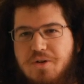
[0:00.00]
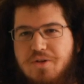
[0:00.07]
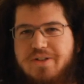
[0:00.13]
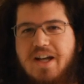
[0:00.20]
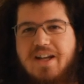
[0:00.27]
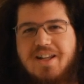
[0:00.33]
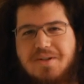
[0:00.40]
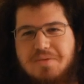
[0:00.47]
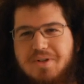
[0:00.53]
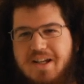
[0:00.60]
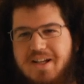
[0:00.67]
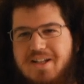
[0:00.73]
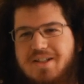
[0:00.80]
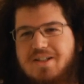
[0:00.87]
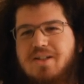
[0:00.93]
Özellikle burada
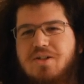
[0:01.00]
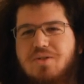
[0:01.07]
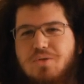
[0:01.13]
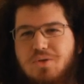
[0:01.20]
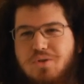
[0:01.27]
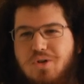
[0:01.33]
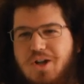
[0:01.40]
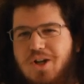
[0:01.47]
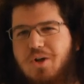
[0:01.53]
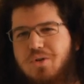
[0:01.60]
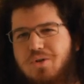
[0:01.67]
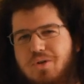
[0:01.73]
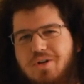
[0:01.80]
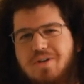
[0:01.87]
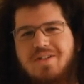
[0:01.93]
hani Utku ile
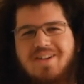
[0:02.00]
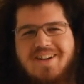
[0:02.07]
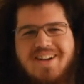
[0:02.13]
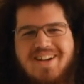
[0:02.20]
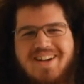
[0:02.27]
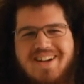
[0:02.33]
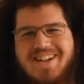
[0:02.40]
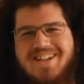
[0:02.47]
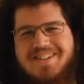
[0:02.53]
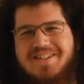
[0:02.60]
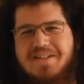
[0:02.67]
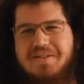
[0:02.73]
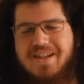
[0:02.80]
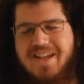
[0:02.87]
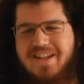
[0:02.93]
Öykü hani
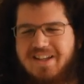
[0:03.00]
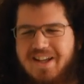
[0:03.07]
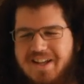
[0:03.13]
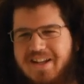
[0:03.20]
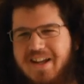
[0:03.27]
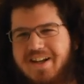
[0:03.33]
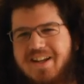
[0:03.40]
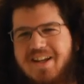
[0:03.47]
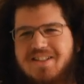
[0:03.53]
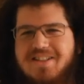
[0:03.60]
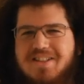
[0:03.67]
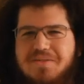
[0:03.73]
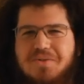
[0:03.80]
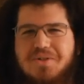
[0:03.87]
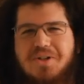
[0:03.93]
en iyi
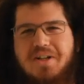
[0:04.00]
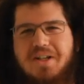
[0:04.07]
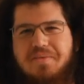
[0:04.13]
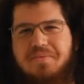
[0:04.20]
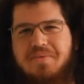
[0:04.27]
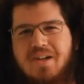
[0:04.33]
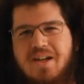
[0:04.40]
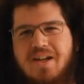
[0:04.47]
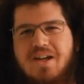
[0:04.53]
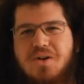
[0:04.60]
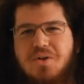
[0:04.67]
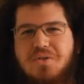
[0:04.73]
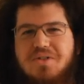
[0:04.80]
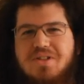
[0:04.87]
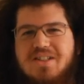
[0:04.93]
arkadaşlarım söyleyeyim.
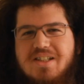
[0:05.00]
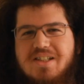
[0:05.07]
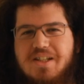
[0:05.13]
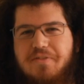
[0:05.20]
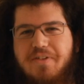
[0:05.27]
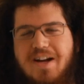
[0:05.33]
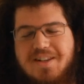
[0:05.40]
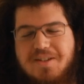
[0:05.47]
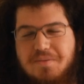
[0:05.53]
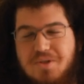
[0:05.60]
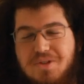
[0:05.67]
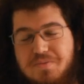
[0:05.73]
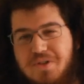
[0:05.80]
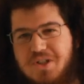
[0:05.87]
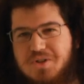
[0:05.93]
Onun dışında işte farklı
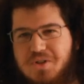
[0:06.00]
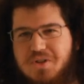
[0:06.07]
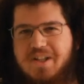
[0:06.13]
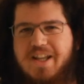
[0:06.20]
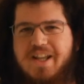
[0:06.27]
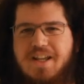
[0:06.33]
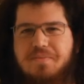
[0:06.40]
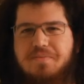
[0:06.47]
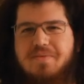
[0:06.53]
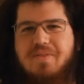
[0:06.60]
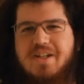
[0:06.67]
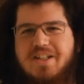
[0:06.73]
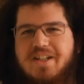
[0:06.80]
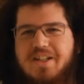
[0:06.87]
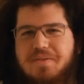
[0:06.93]
birçok bir deneyim
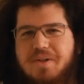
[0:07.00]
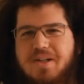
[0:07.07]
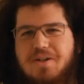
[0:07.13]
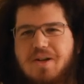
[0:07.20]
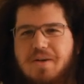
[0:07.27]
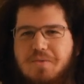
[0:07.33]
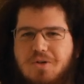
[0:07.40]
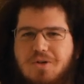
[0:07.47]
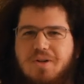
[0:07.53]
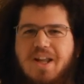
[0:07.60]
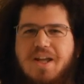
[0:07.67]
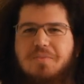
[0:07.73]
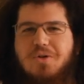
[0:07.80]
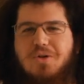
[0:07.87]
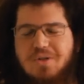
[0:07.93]
yaşadım hani hem
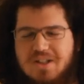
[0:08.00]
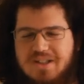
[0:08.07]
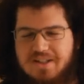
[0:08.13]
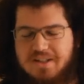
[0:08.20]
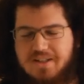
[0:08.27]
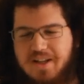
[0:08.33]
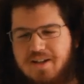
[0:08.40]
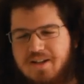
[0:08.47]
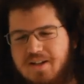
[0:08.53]
okulda hem okul dışında.